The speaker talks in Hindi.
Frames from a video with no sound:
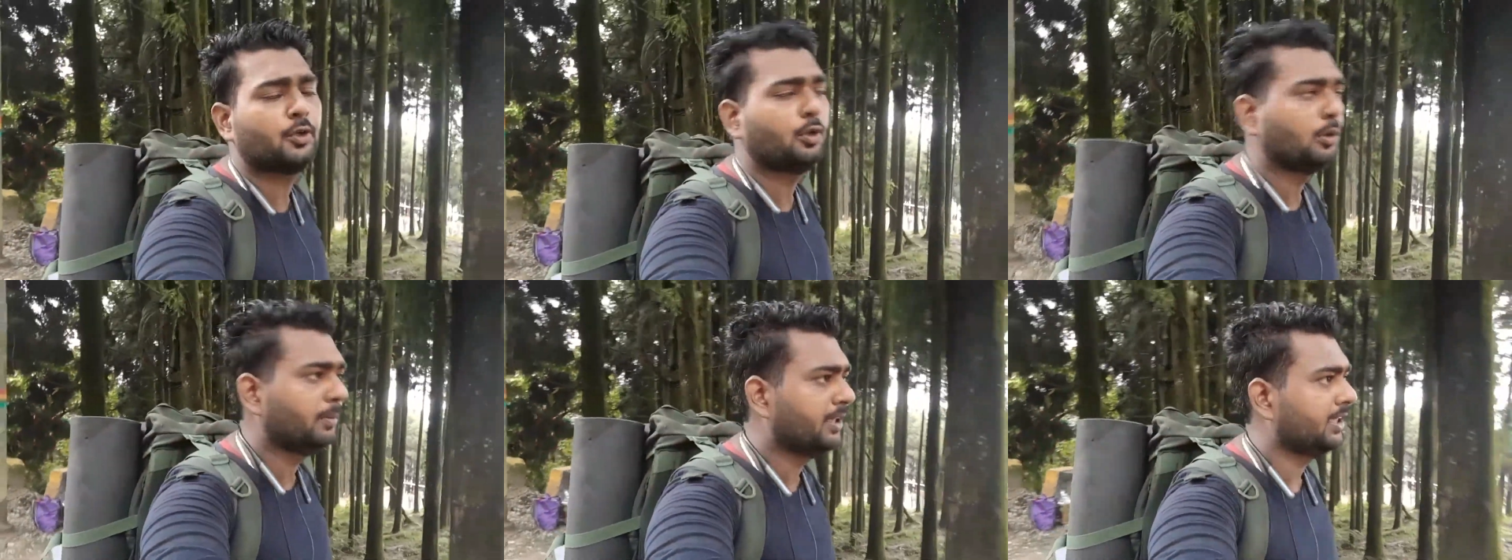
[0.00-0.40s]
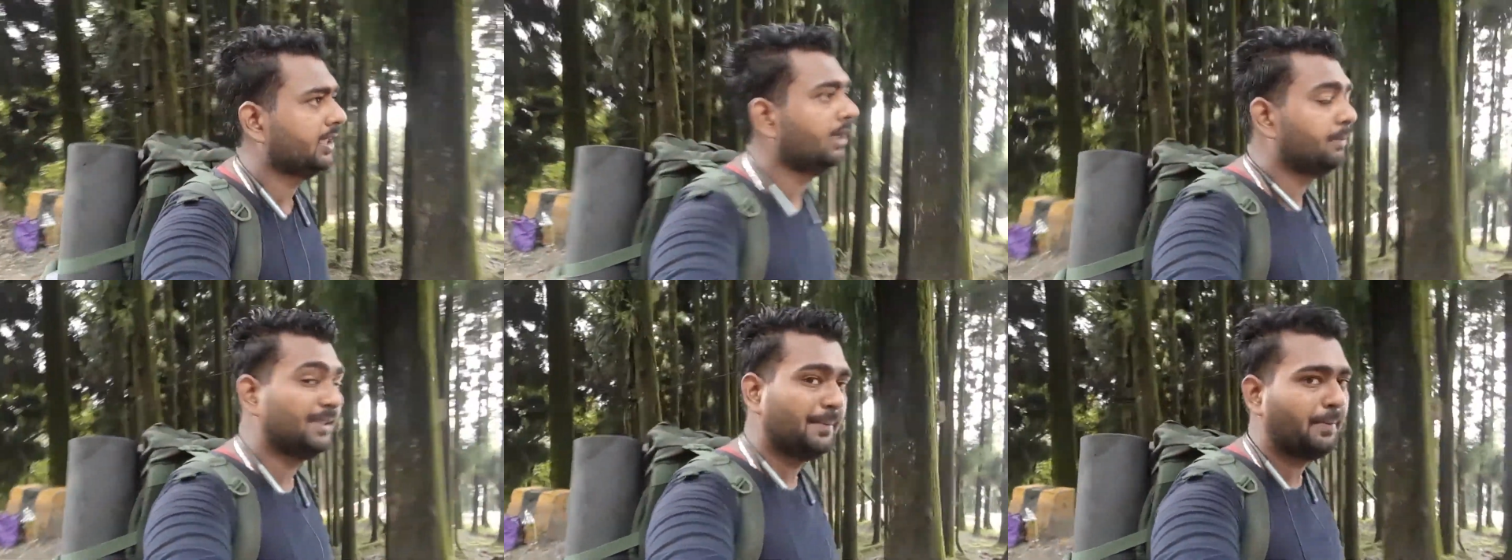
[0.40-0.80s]
घूम ही
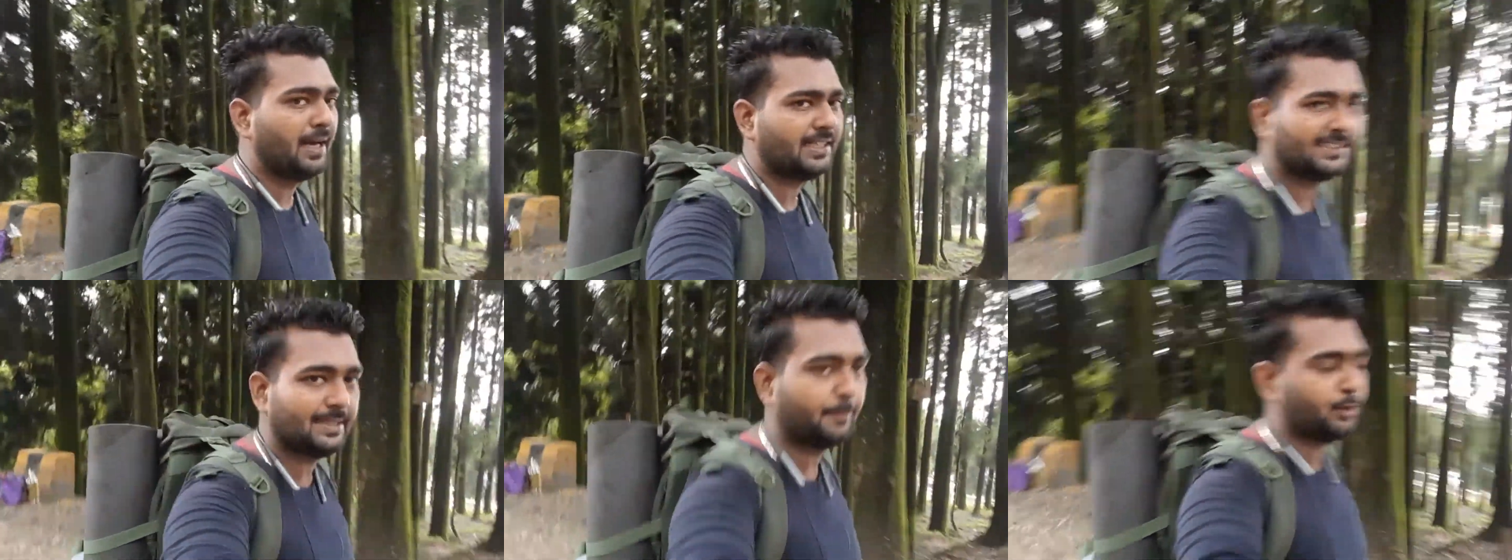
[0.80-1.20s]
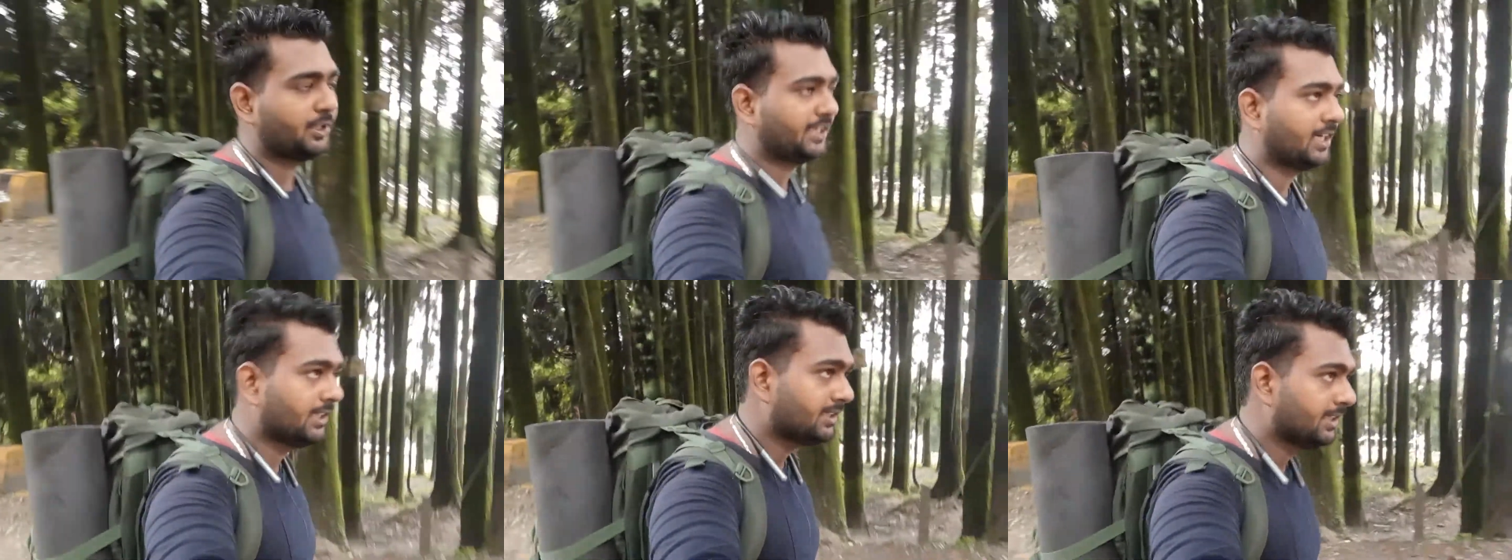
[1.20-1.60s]
लिया मतलब बाहर से आपको
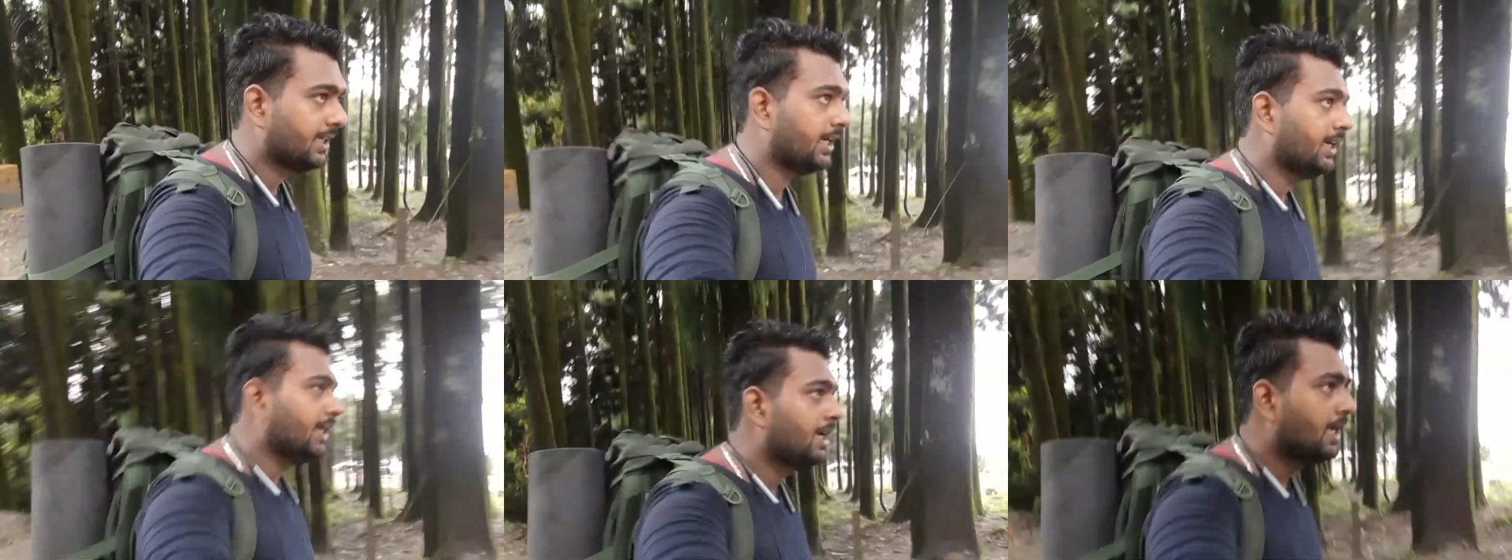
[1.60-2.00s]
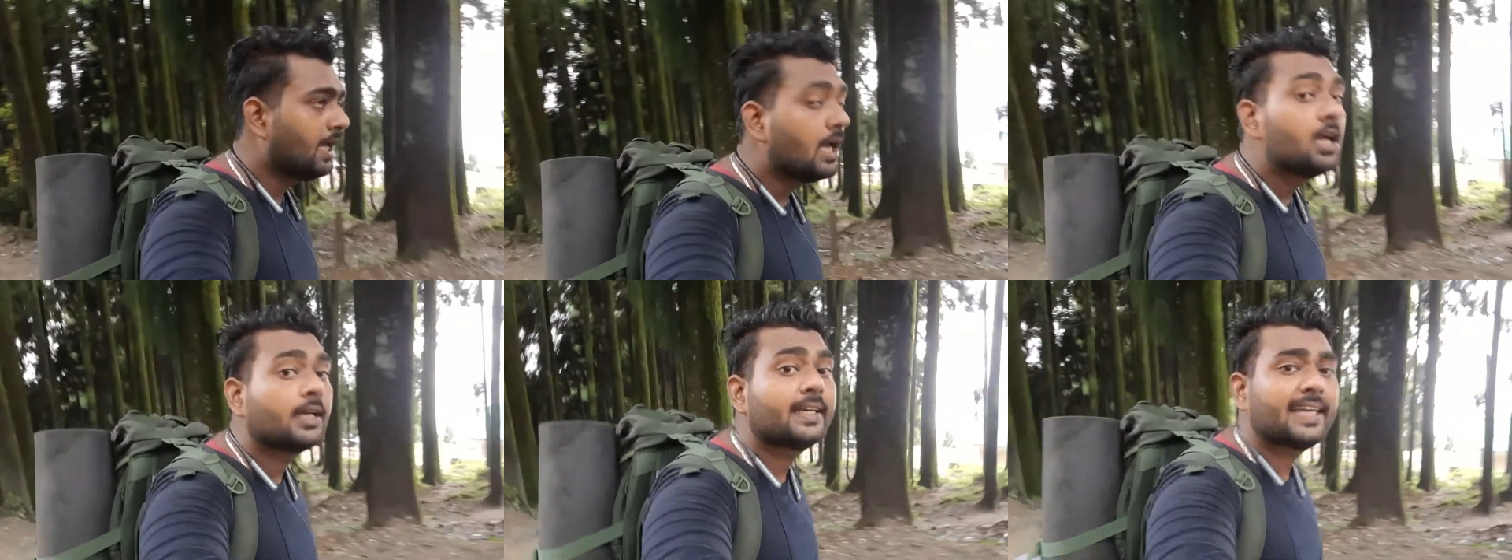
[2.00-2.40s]
दिखा दिया है
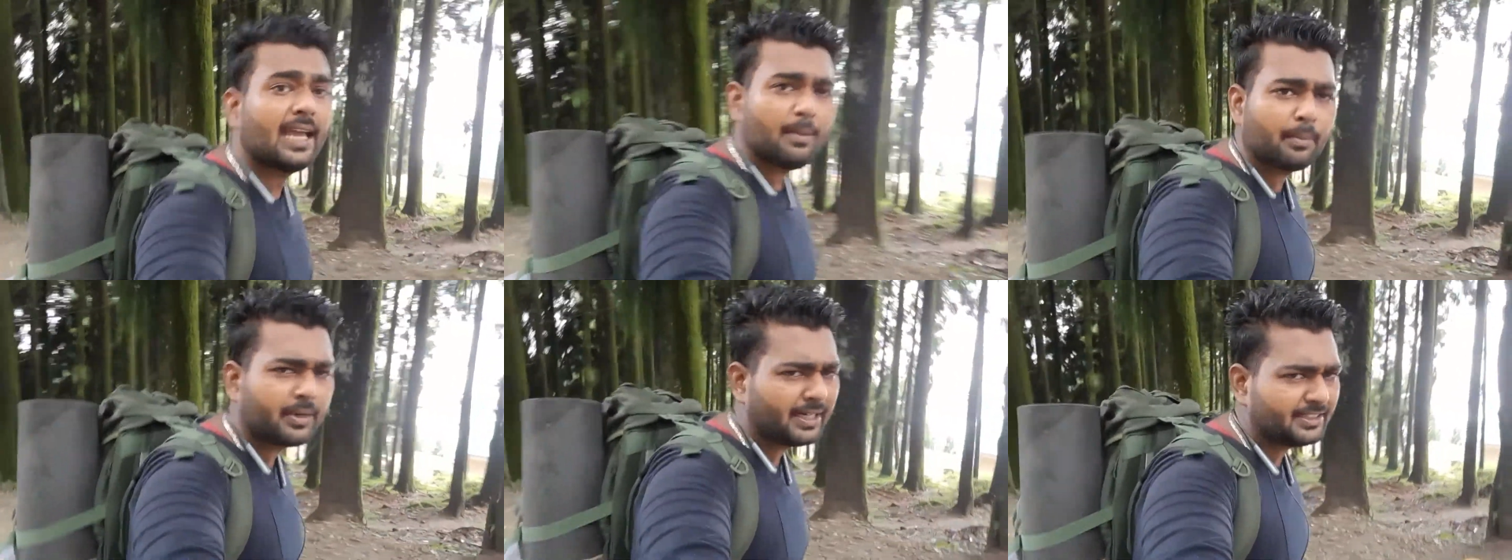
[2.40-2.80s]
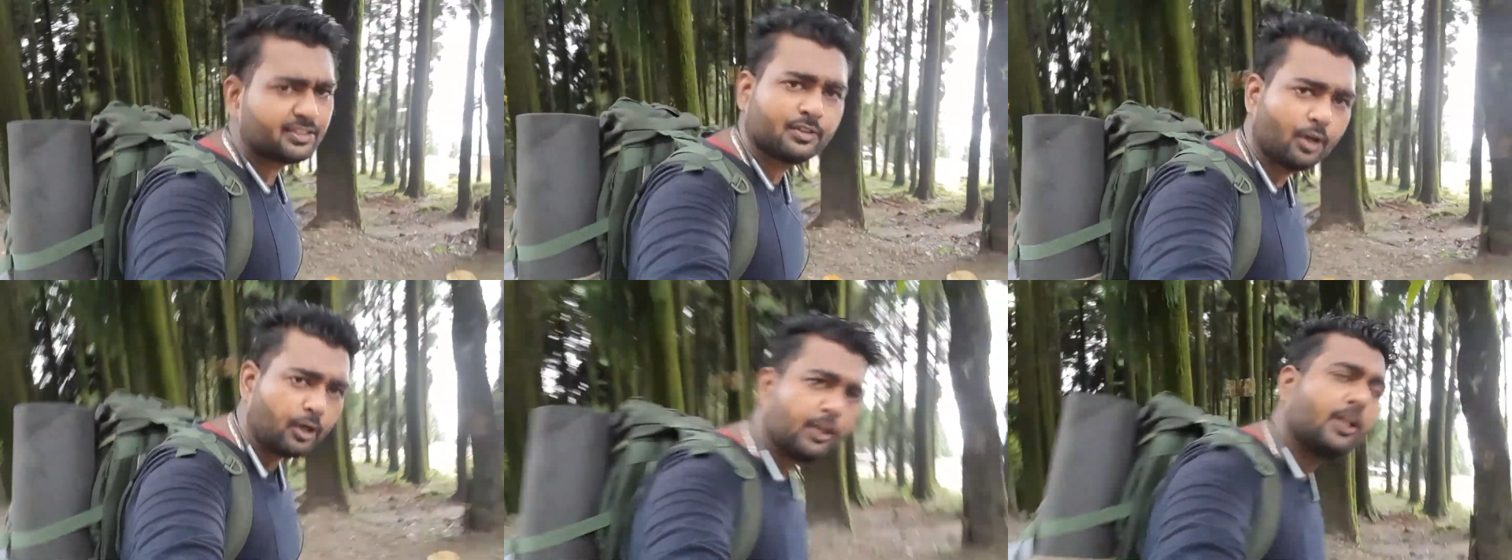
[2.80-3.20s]
कैमरा इज़
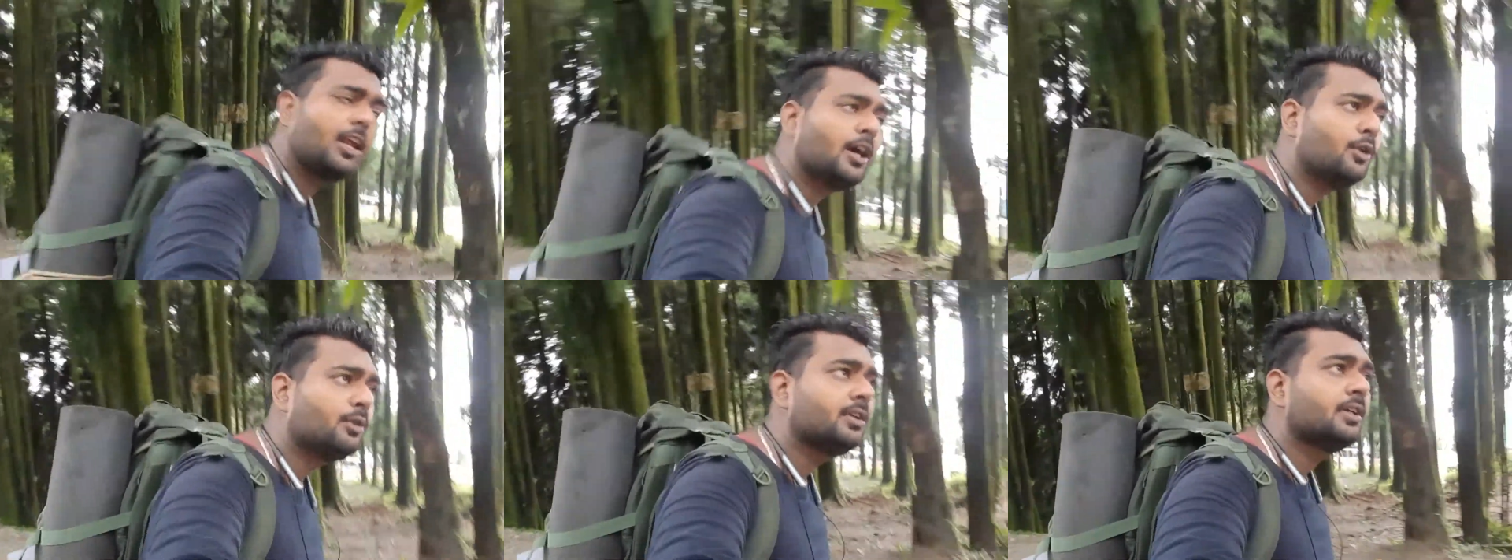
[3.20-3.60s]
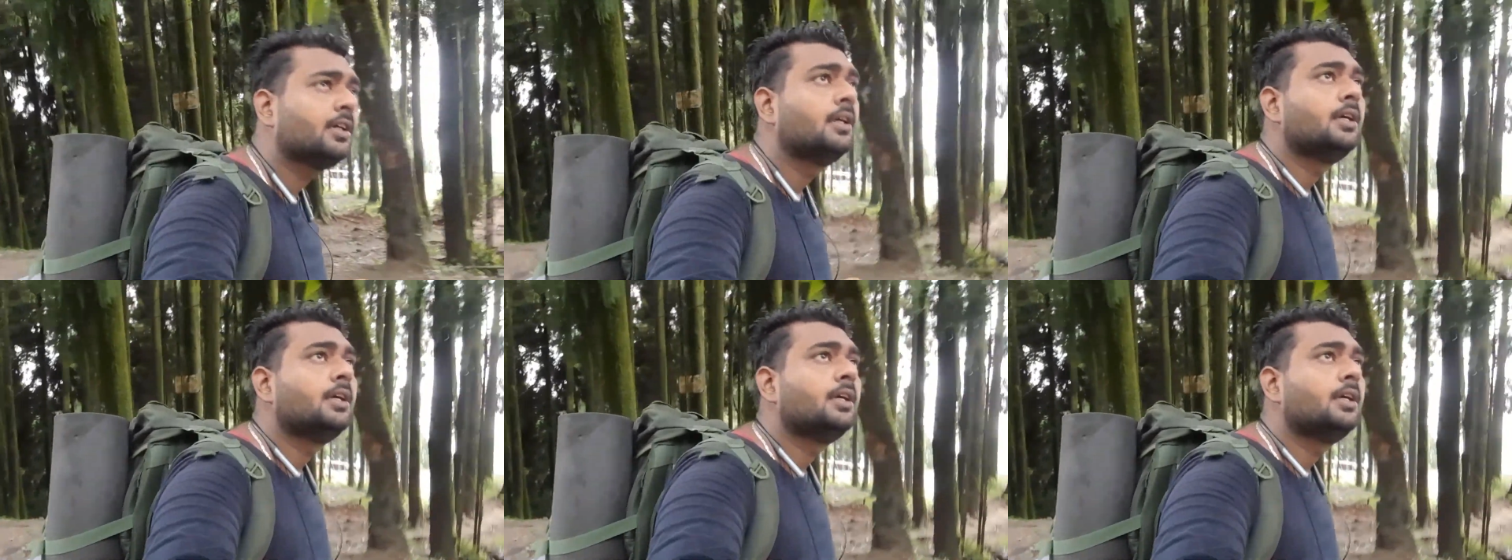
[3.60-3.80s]
नॉट अलाउड